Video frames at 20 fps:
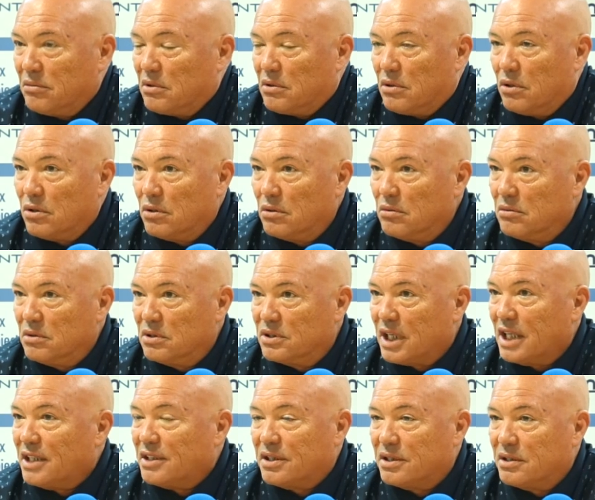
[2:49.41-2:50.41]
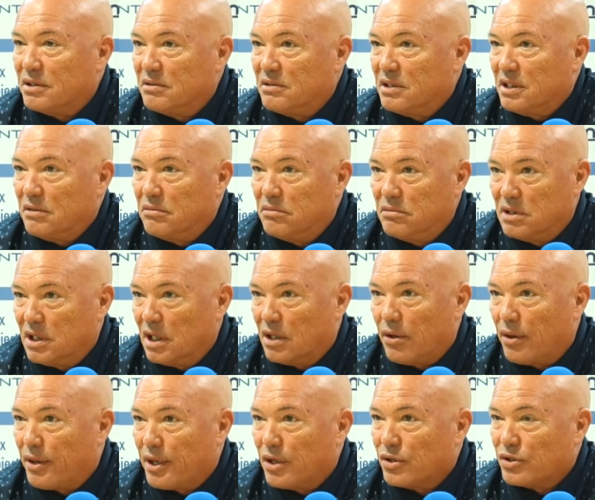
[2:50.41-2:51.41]
con seis sí,
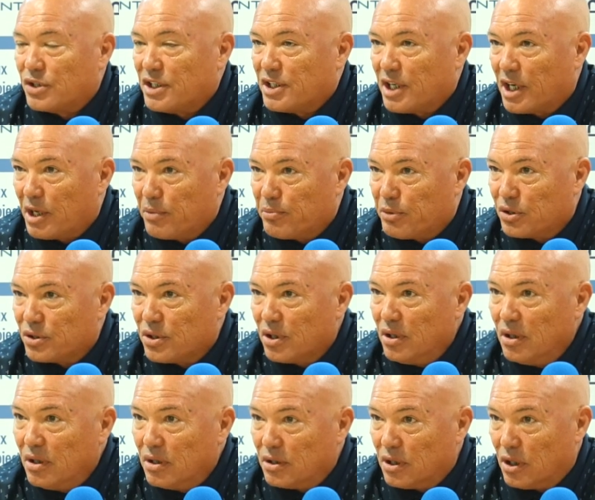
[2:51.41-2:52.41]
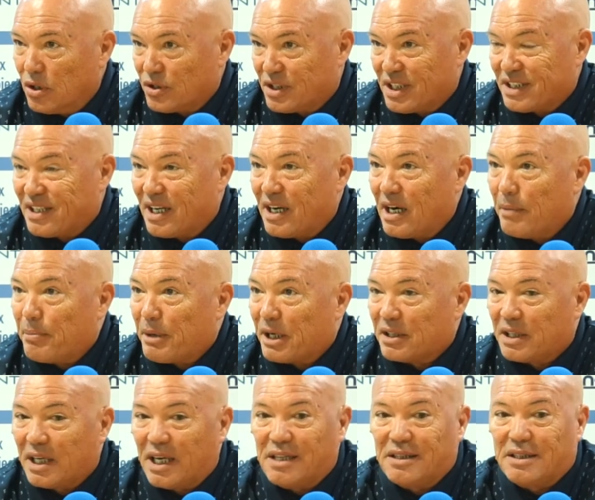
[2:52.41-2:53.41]
con cinco o seis equipos de los que están en la
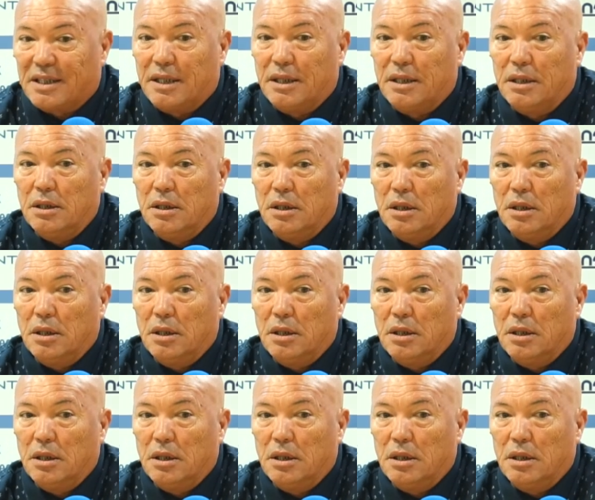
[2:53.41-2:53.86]
parte alta.